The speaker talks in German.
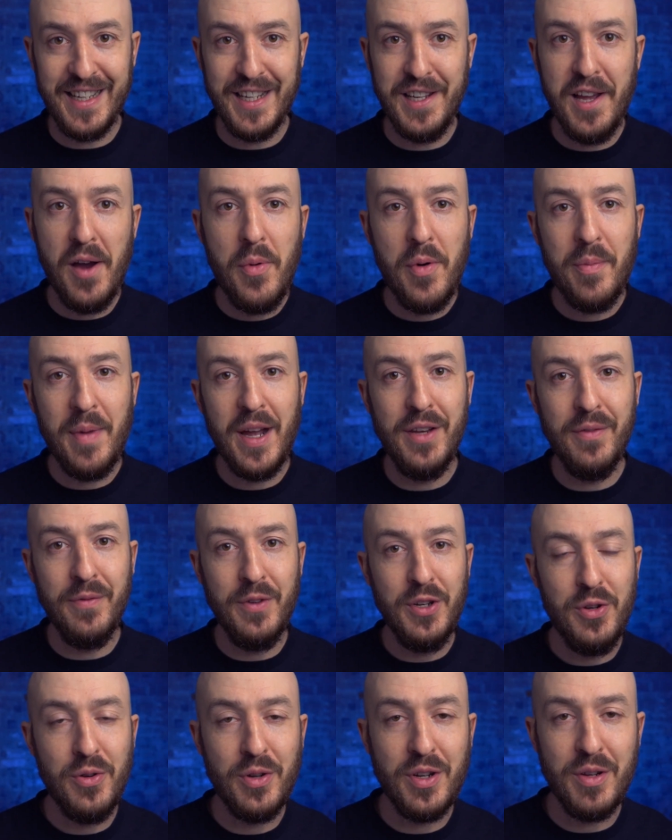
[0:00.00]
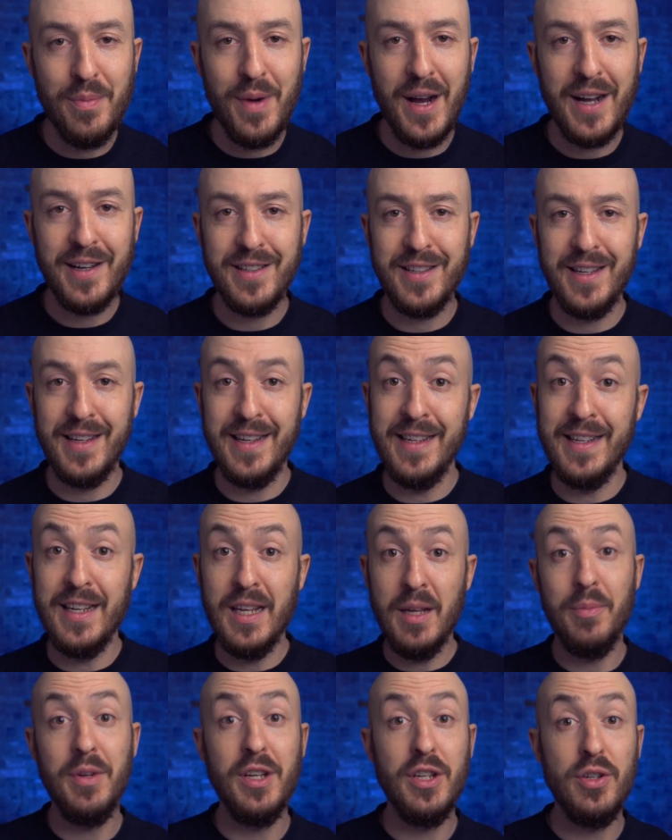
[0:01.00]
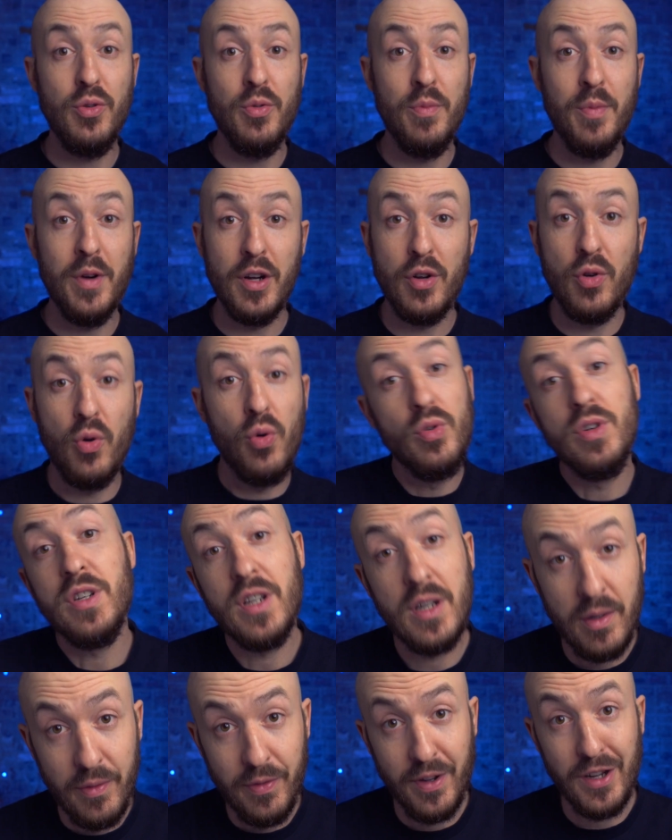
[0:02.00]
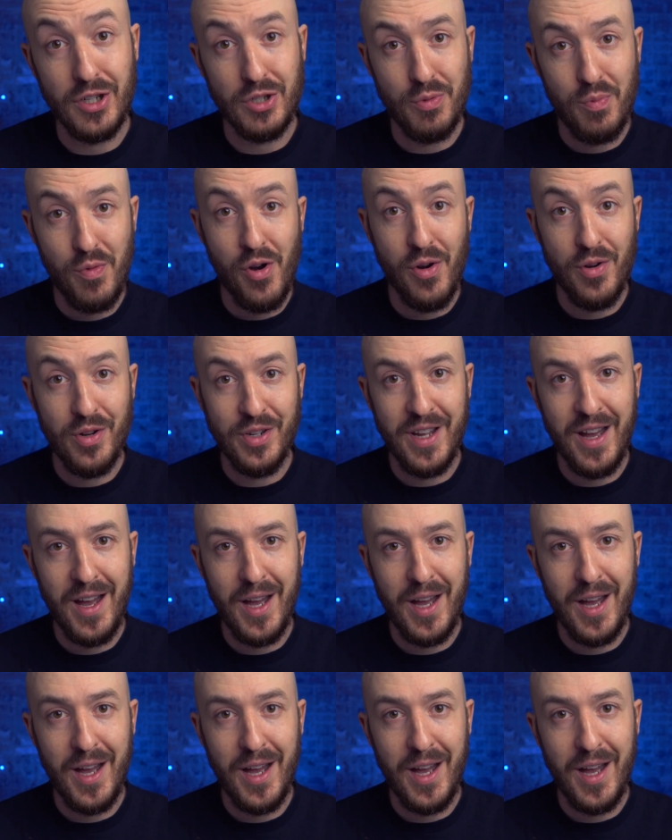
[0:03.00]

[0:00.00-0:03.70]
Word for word: Ich habe mal ein Video gemacht, in dem ich über Grundgriffe gesprochen